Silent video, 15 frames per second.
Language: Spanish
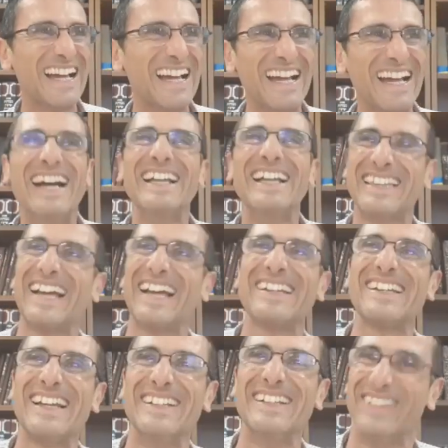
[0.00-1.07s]
Está bien,
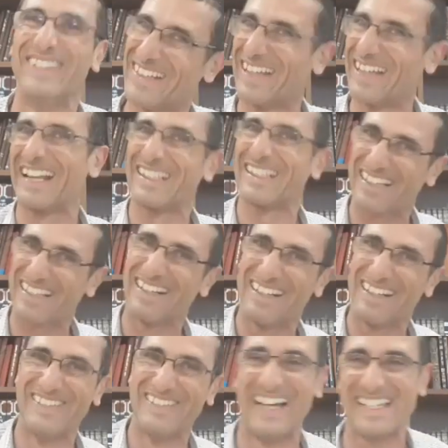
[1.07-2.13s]
muy bien, gracias,
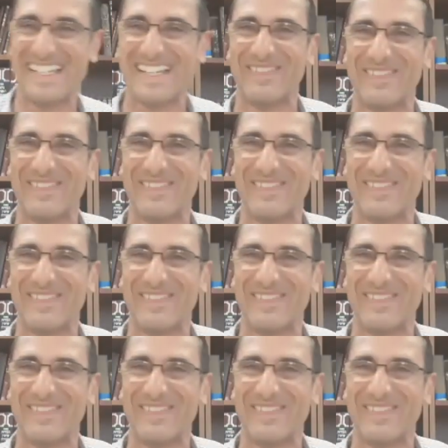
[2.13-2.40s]
para